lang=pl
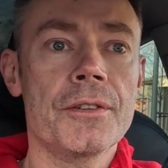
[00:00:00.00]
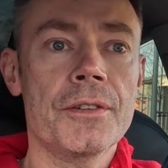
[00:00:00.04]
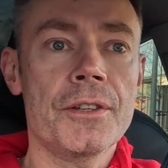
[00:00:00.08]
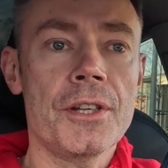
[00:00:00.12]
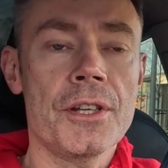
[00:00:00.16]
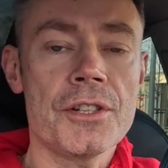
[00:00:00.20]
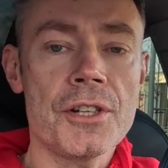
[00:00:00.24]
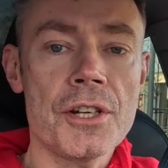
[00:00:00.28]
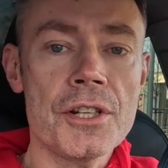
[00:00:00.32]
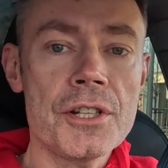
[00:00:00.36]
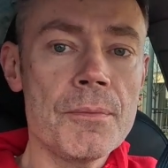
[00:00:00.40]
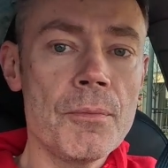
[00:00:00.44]

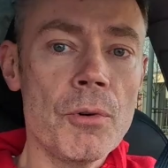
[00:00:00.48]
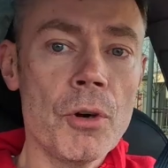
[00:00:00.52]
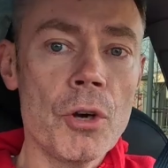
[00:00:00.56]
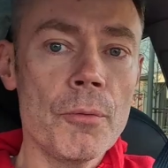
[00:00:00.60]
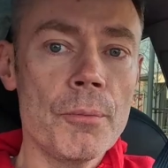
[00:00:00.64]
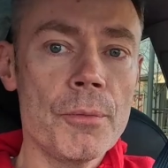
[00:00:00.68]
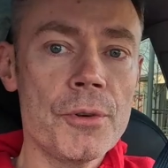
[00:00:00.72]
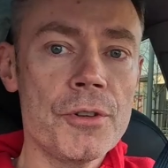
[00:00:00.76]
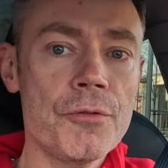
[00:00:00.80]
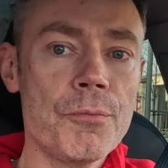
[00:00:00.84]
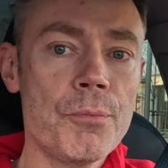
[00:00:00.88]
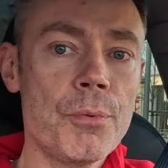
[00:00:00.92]
te rzeczy mogą
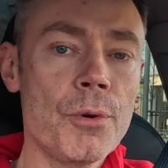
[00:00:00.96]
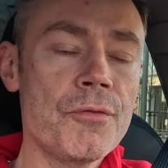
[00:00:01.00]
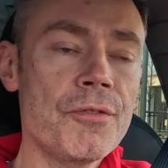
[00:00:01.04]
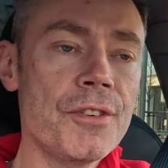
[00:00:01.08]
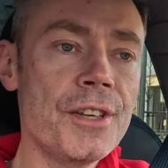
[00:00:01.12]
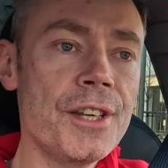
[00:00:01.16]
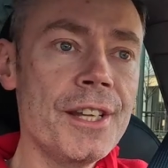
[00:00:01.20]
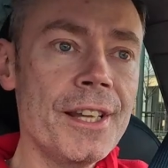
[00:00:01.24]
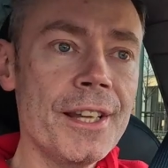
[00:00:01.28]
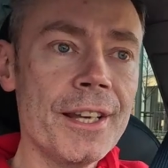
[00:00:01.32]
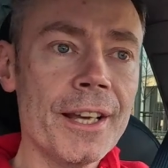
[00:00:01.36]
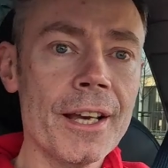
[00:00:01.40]
mieć wpływ
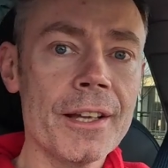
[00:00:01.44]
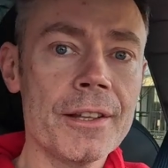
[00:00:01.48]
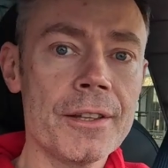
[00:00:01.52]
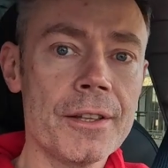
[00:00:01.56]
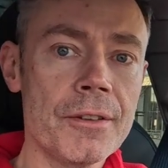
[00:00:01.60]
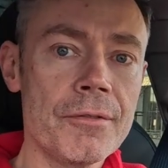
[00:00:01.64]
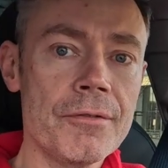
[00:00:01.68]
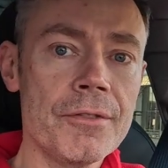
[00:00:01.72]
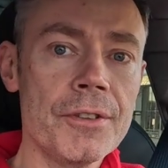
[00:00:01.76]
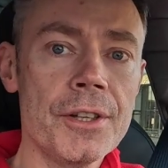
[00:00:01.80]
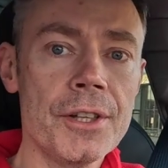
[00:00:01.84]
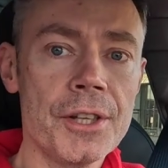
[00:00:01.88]
i
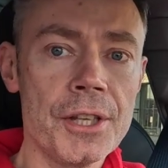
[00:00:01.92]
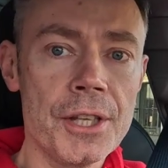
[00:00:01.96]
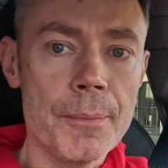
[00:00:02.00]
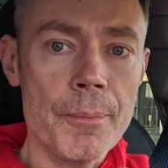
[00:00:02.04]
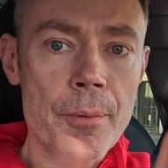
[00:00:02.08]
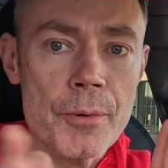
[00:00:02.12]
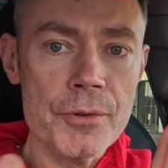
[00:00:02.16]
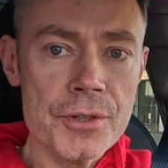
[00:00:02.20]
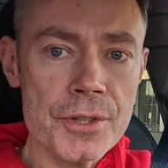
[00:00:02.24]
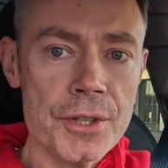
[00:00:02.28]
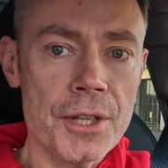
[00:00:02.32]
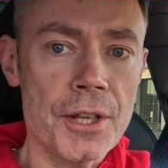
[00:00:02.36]
negatywny, i
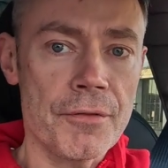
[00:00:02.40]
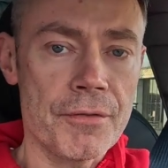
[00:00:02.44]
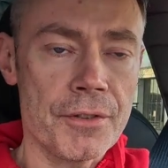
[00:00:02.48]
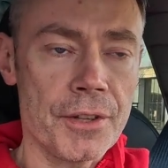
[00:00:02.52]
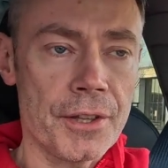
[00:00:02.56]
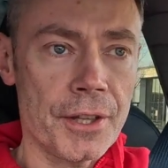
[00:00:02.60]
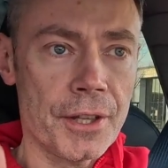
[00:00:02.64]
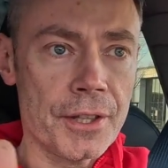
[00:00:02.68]
pozytywny,